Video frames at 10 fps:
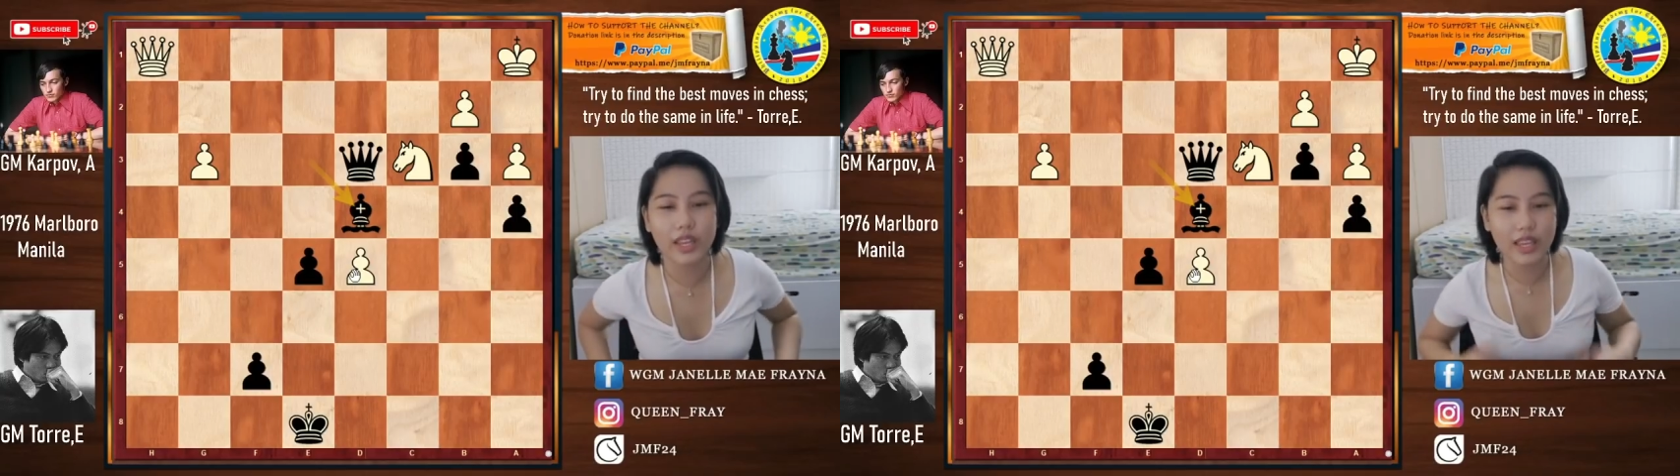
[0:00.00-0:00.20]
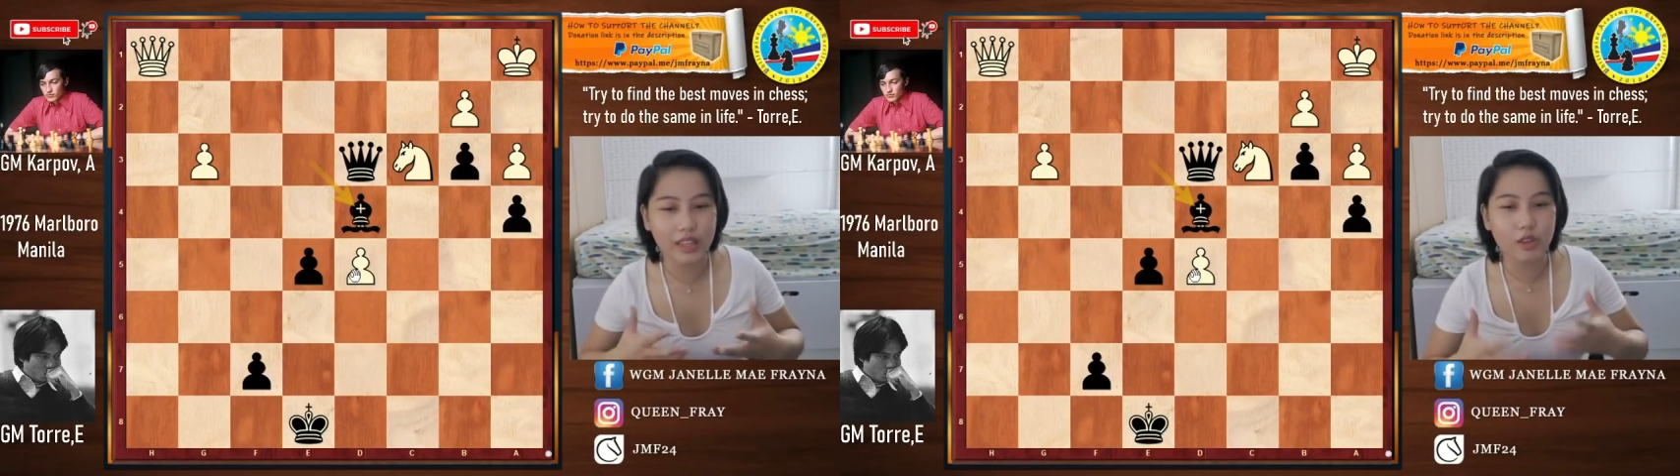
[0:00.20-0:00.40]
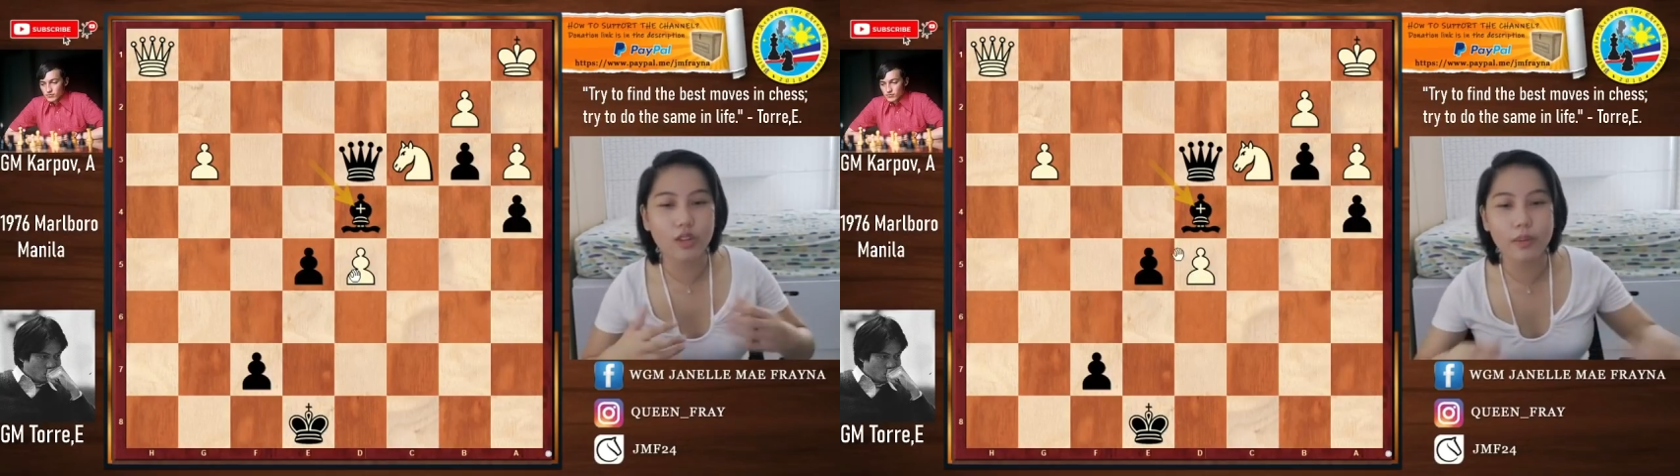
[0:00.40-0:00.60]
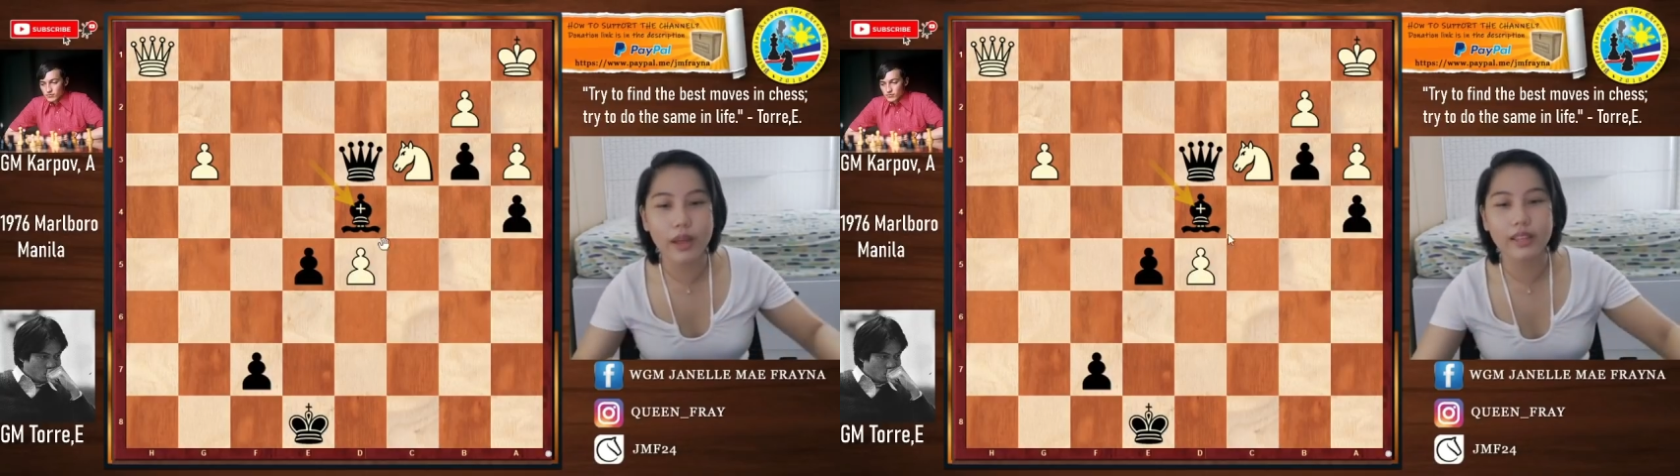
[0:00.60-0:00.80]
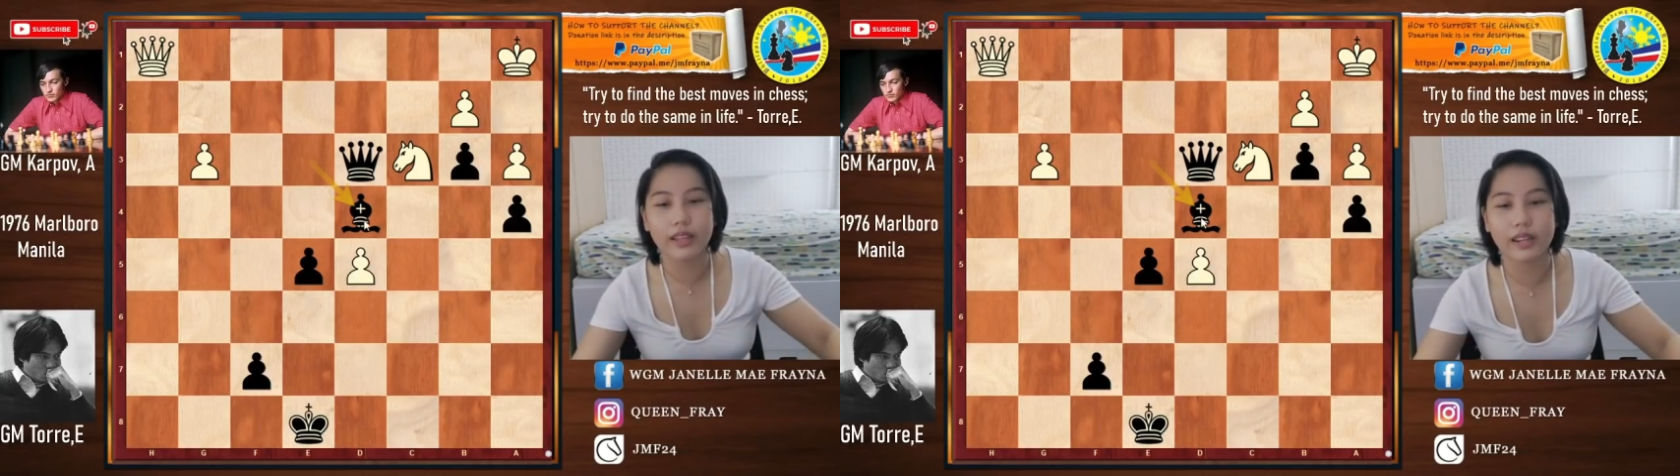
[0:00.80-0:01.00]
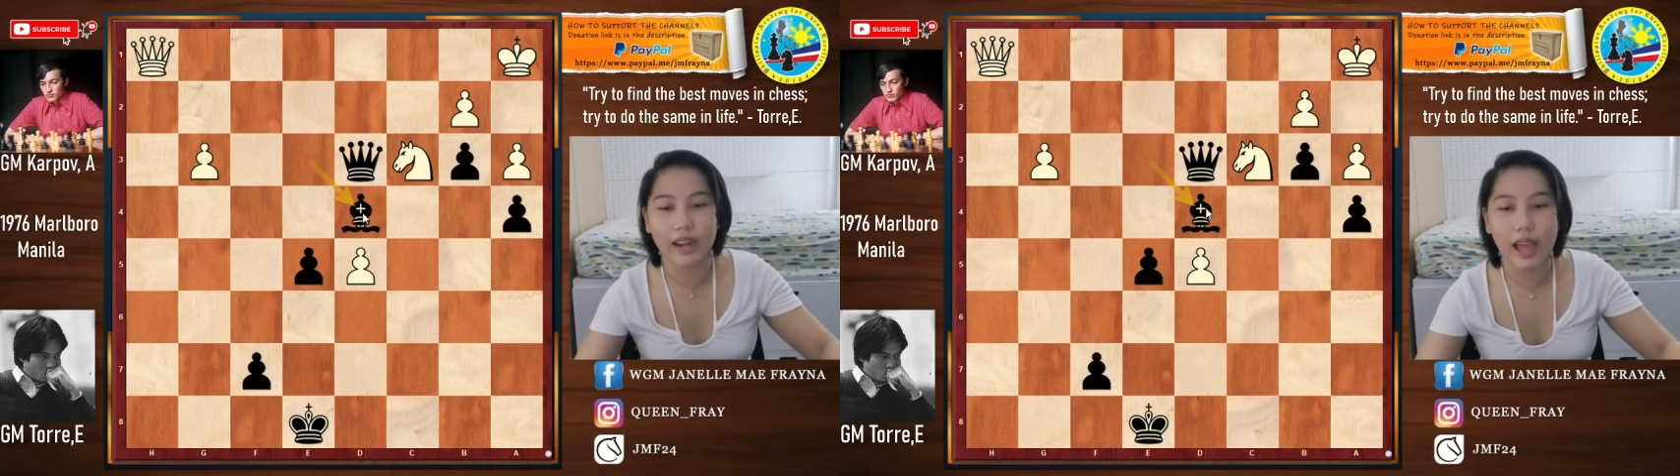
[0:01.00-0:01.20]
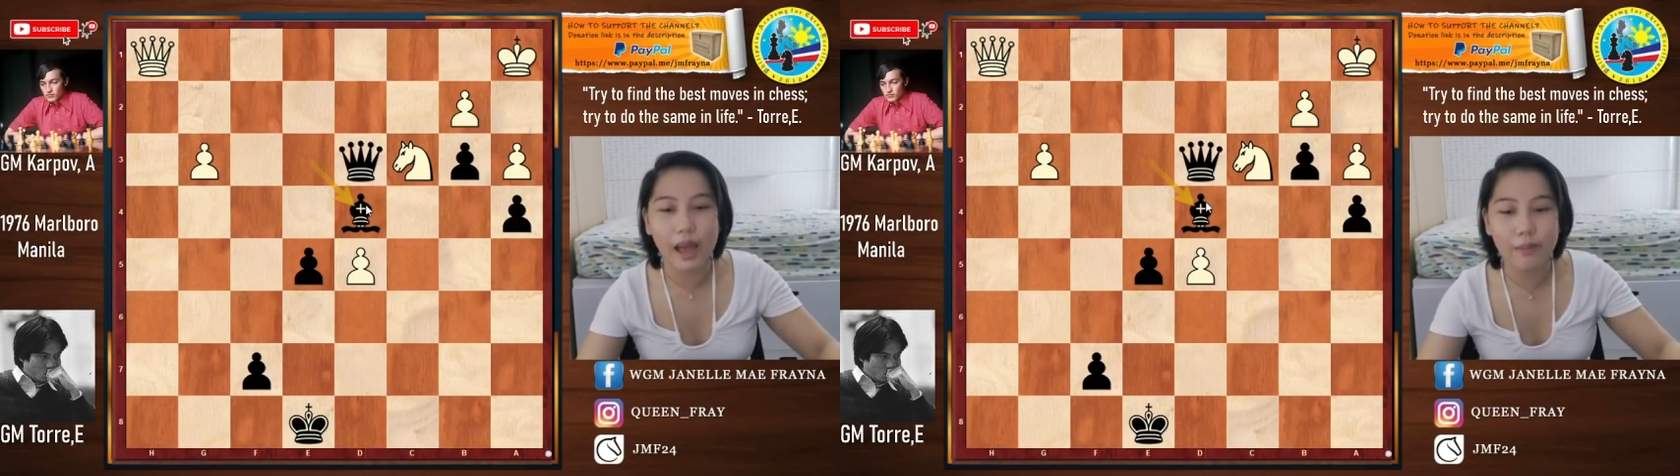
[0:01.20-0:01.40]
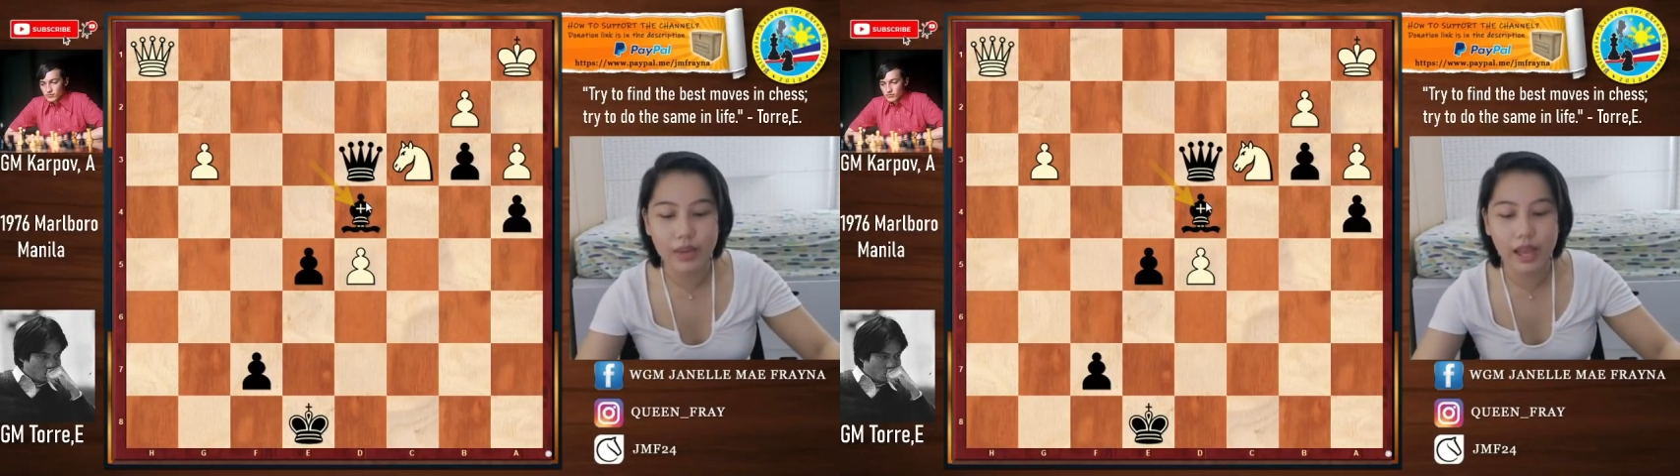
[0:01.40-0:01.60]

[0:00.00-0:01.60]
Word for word: Kita nyo naman, grabe